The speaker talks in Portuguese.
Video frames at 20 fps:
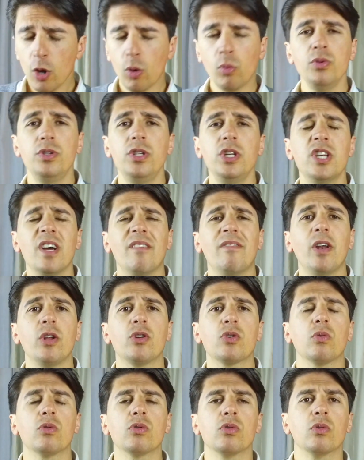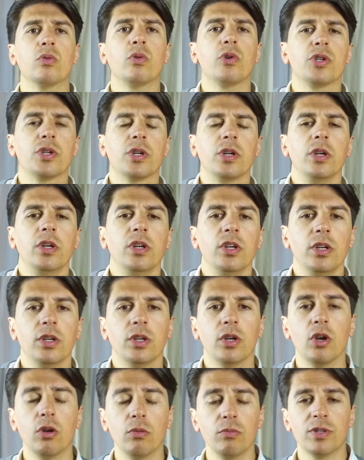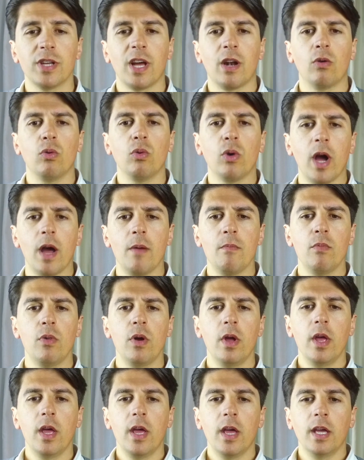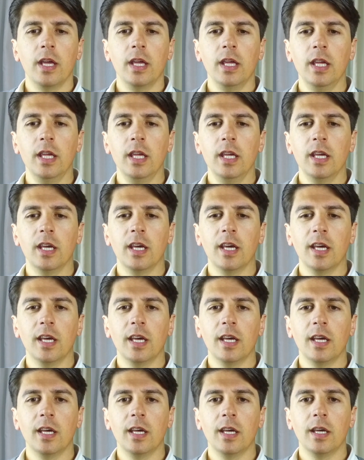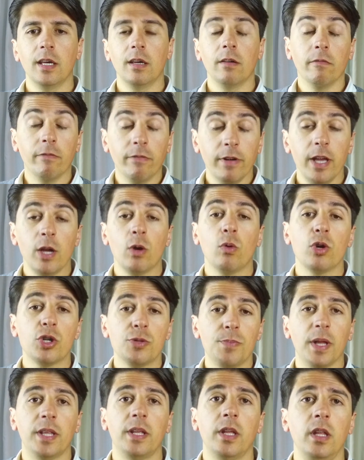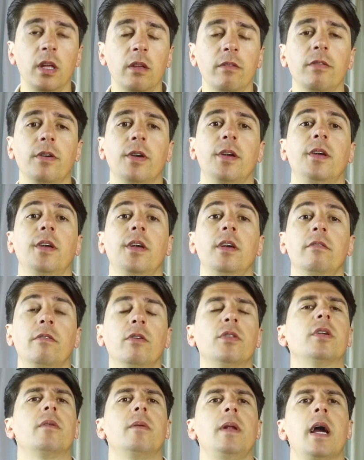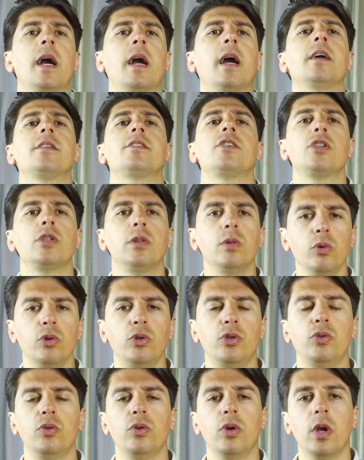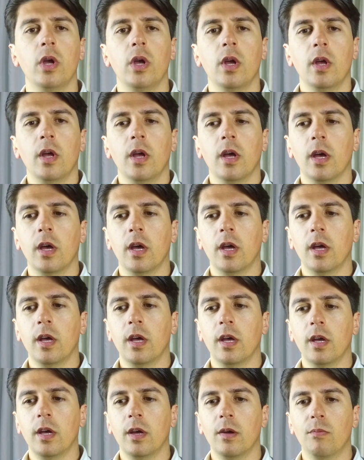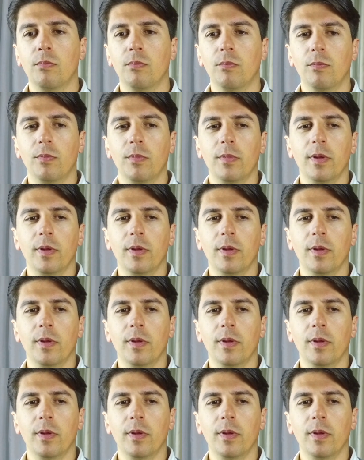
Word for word: Eu conheci já vários consultores que, que começaram no ramo e uh, vêm com a expectativa que vão trabalhar casas de luxo. Uh,